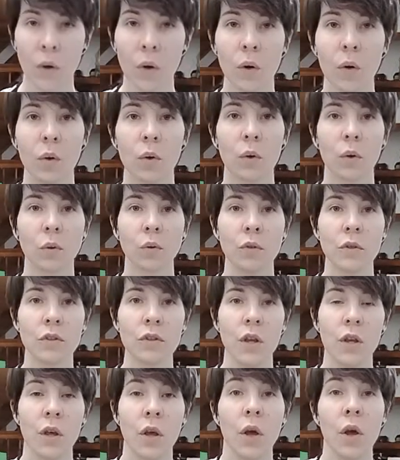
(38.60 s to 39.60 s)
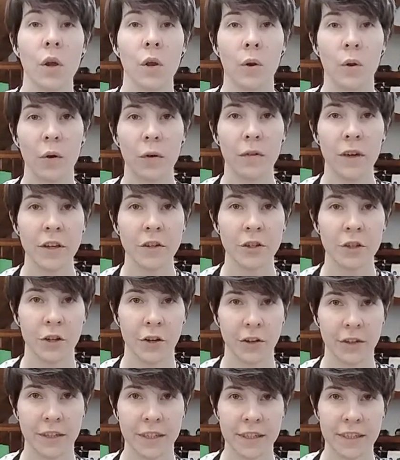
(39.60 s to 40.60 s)
Und Löwe
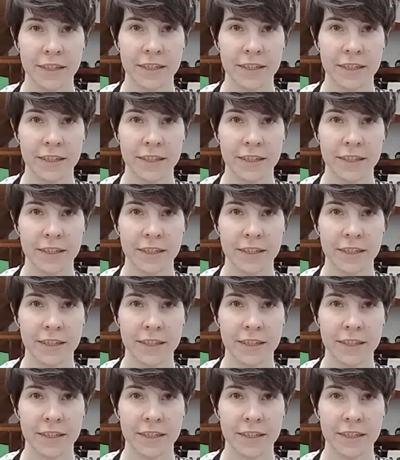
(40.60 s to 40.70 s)
startet ein